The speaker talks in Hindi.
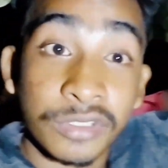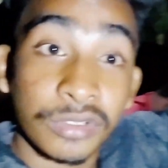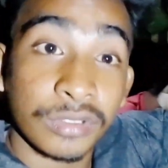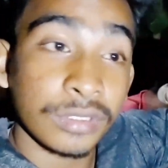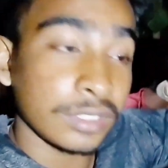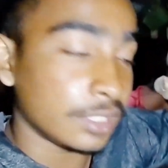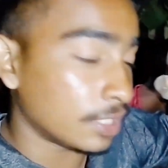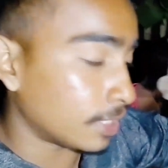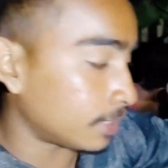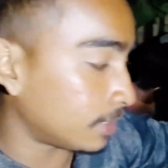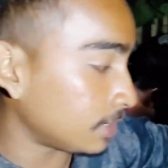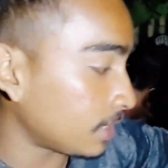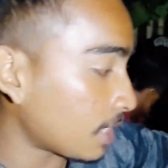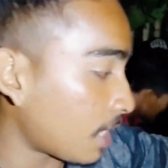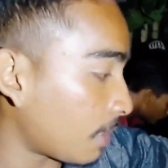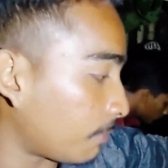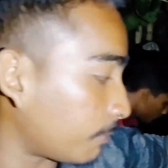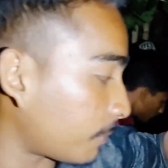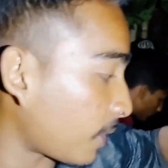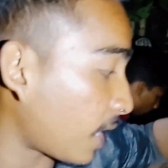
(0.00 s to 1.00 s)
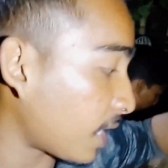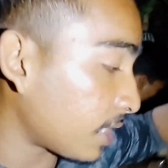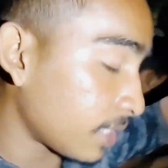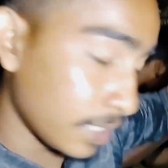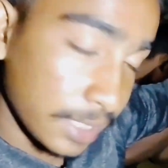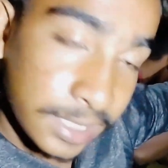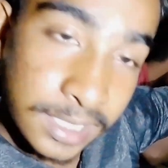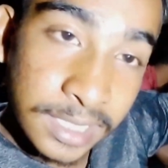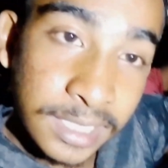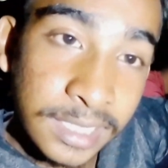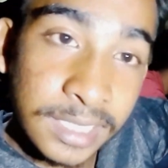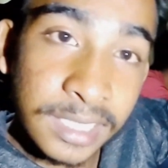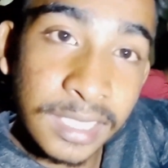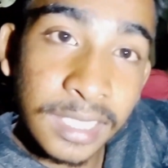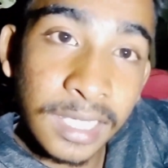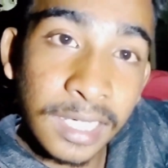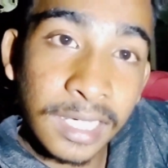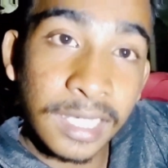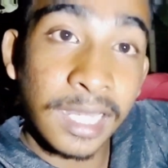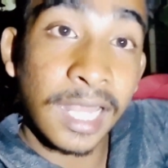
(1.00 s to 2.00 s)
जो नदियाँ पानी की
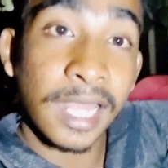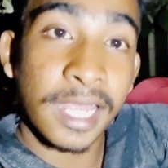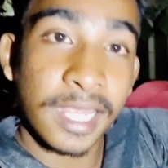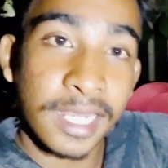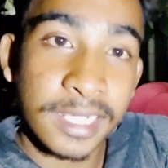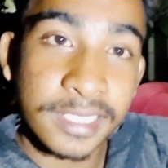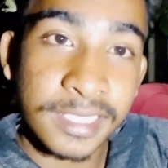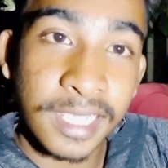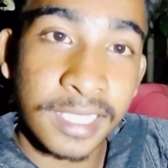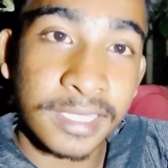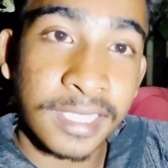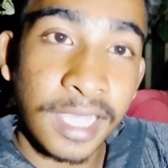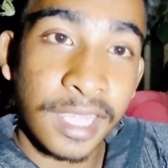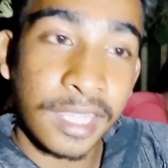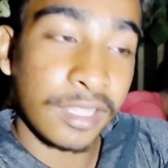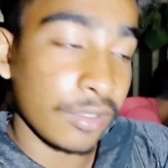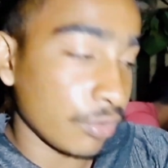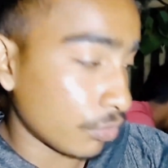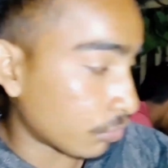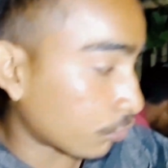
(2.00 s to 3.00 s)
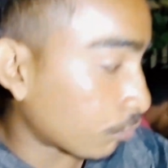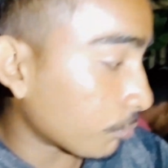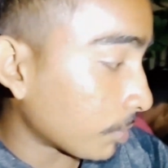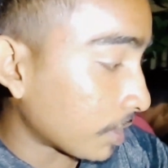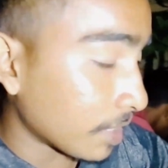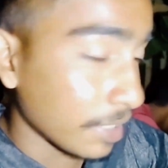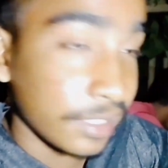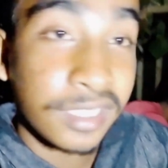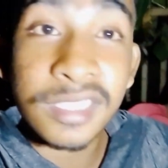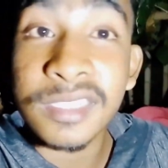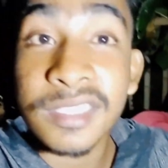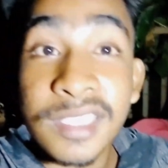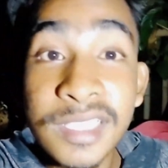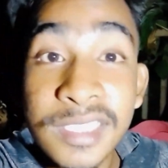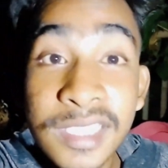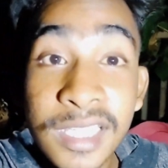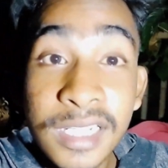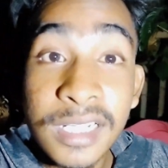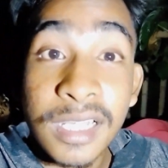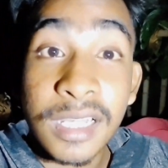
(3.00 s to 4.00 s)
लहर जाता है और उसमें नदी की
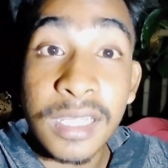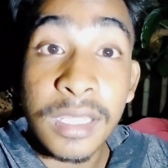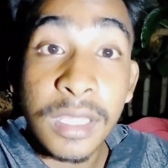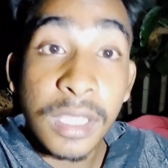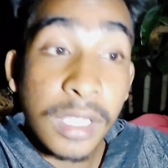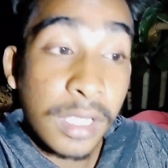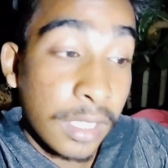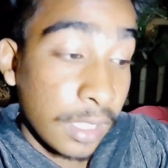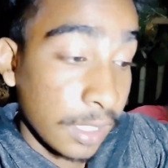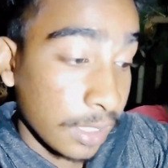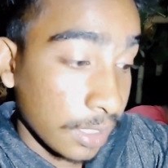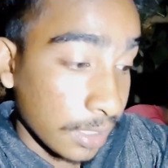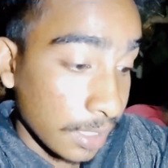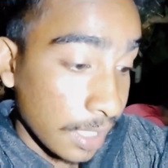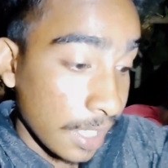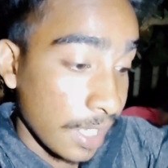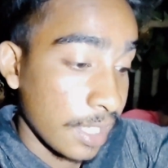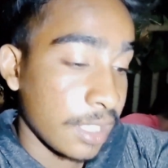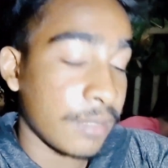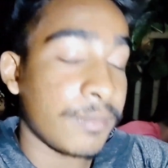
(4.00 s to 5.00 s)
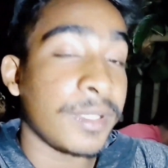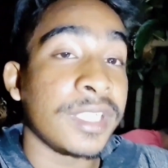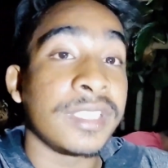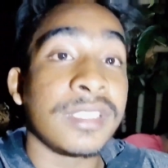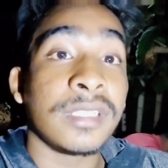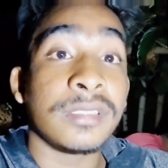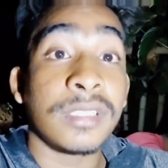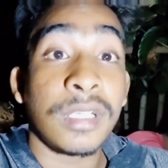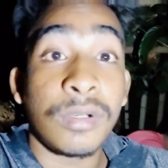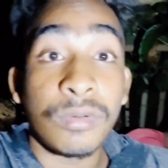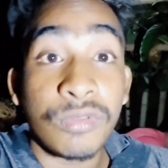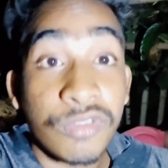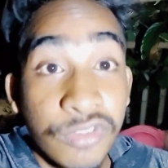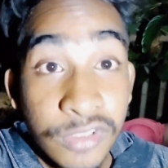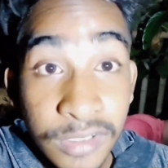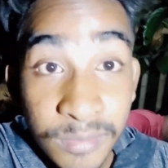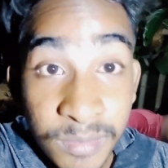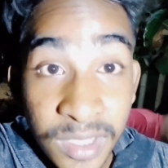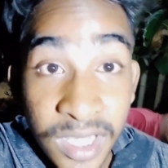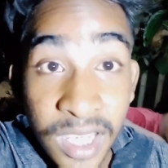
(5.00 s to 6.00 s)
तरह एक लहर बन जाता है
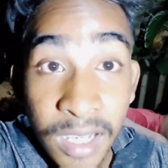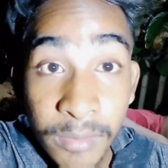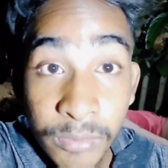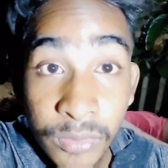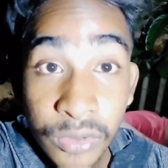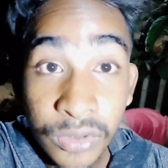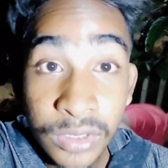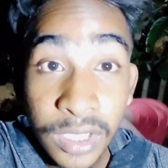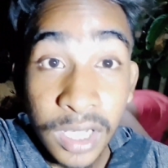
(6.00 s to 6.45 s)
उसी में हम लोग